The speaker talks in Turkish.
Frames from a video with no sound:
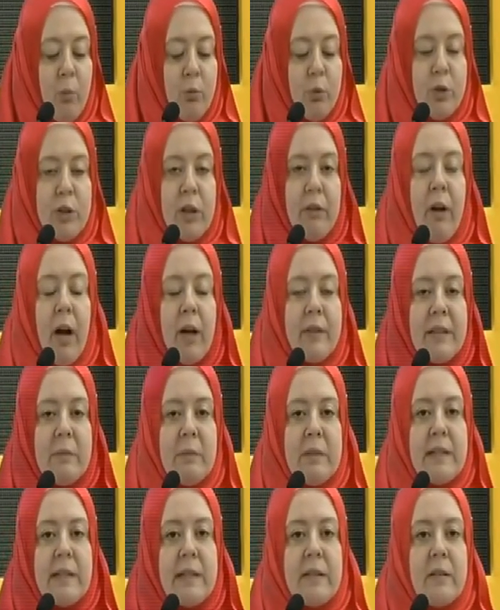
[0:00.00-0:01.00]
Burada
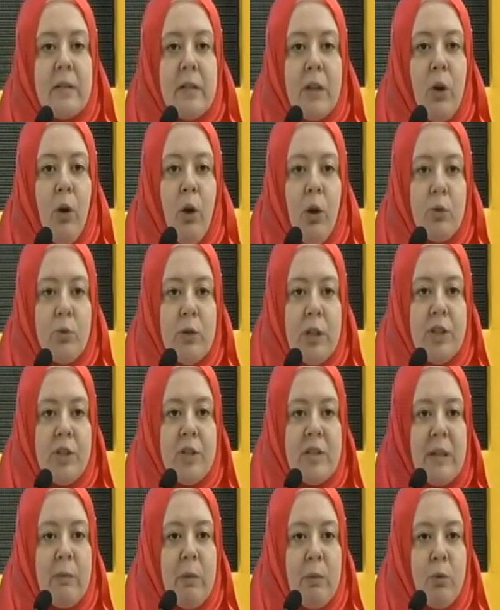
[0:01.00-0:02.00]
vaktimiz sınırlı olduğu
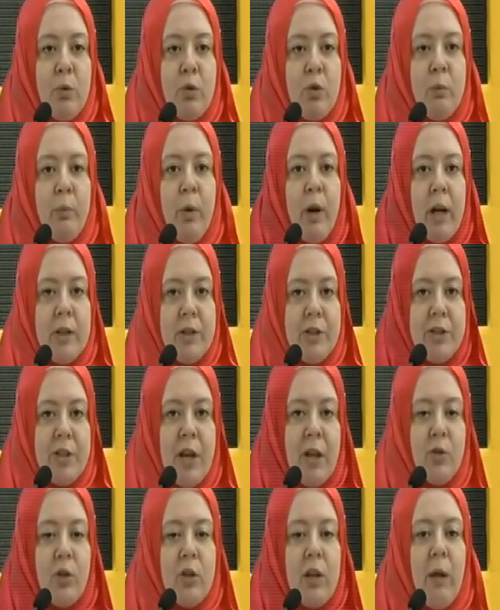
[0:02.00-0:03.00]
için tabii bütün
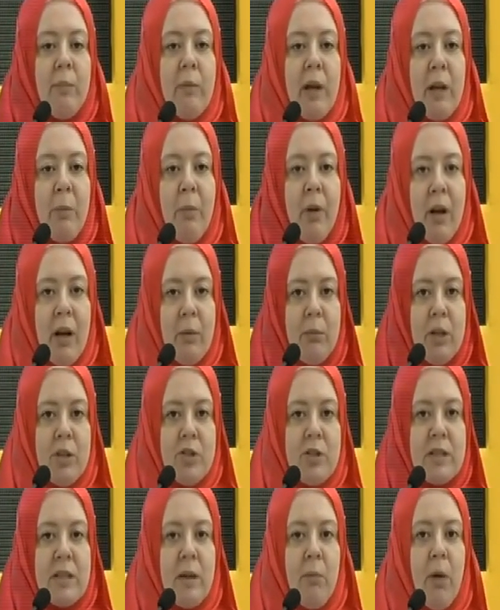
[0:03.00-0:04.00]
padişah dönemlerine
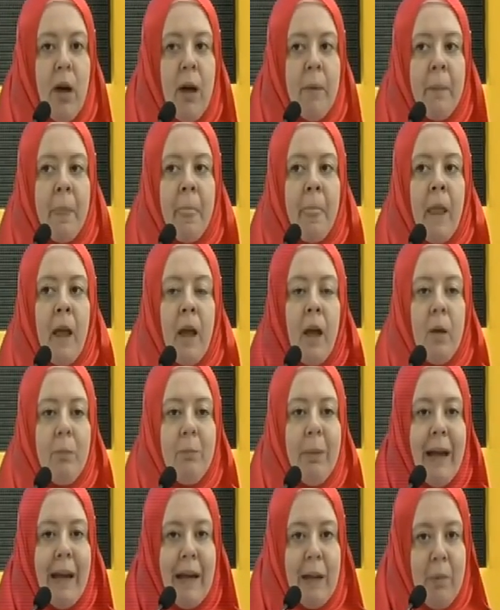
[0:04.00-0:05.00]
bakamayacağız ama
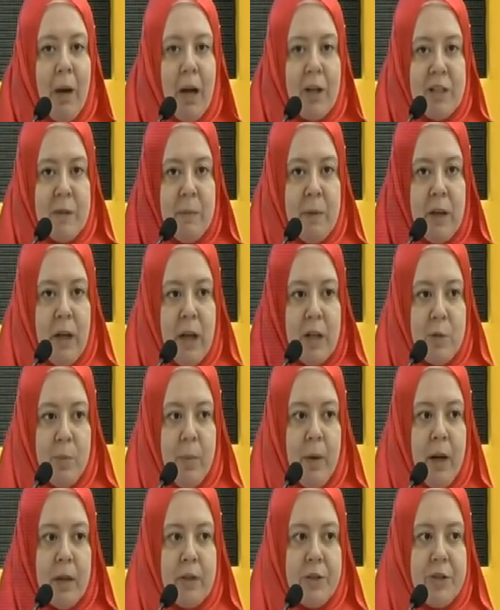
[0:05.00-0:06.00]
belli başlı birkaç
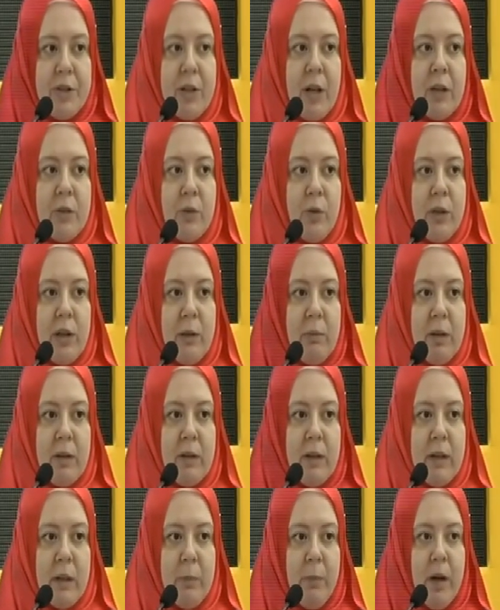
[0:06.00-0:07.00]
padişah
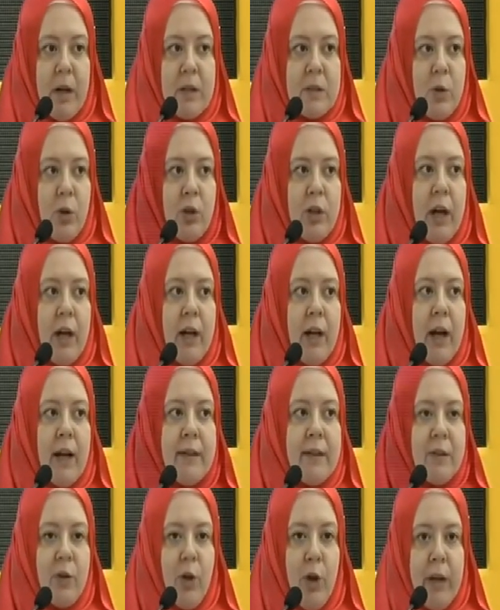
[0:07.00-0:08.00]
dönemindeki bazı
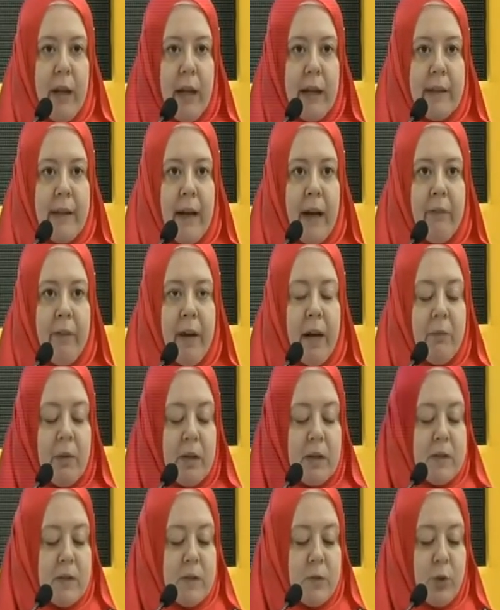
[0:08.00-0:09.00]
olaylardan örnekler
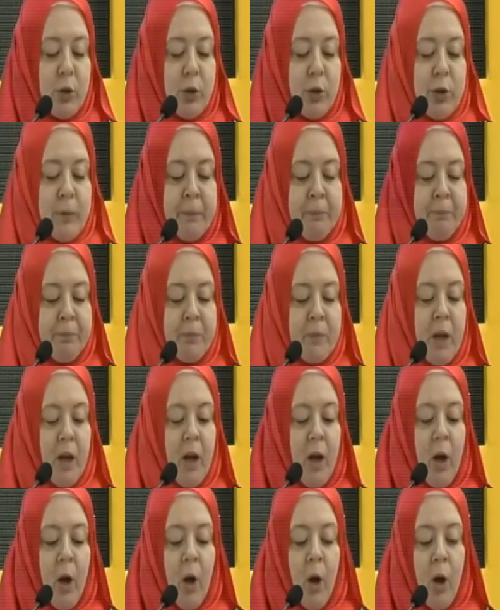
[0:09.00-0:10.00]
vermek istiyorum.
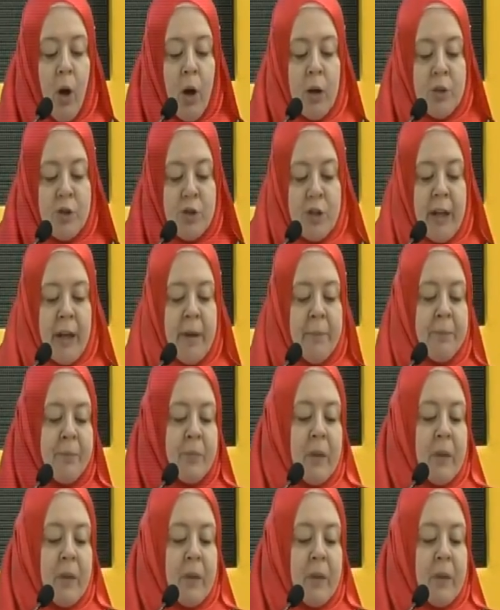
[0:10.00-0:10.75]
Önce